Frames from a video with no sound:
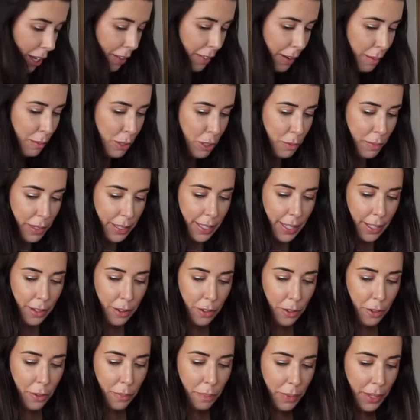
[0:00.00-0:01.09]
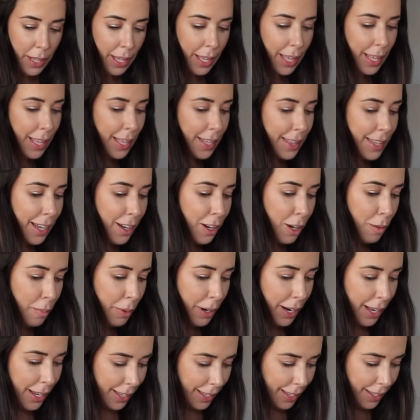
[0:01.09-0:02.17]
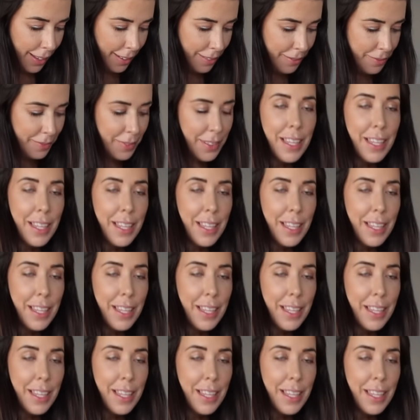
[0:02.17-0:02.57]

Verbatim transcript: que vamos metiendo. Tengo por aquí,